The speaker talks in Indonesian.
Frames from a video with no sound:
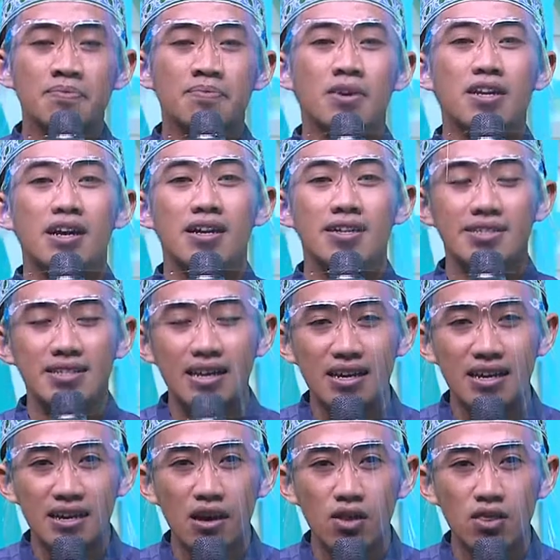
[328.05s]
Padahal
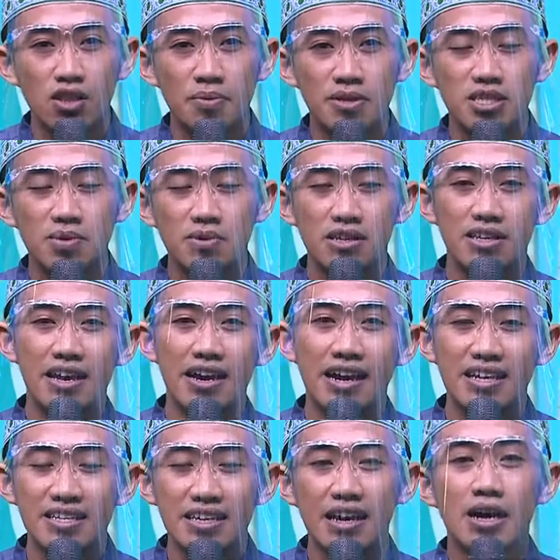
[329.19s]
sekarang Allah masih
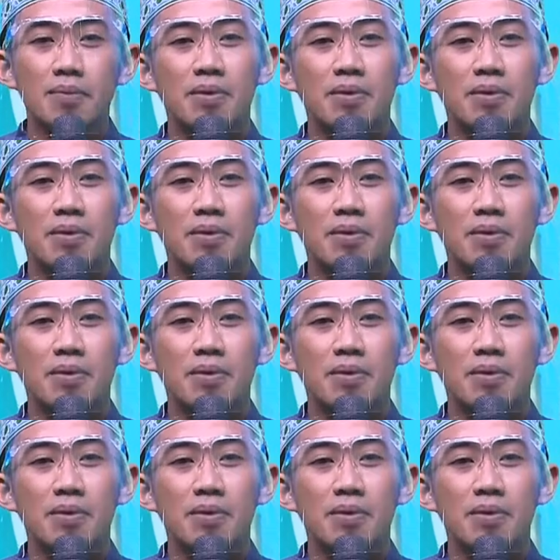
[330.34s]
menyediakannya,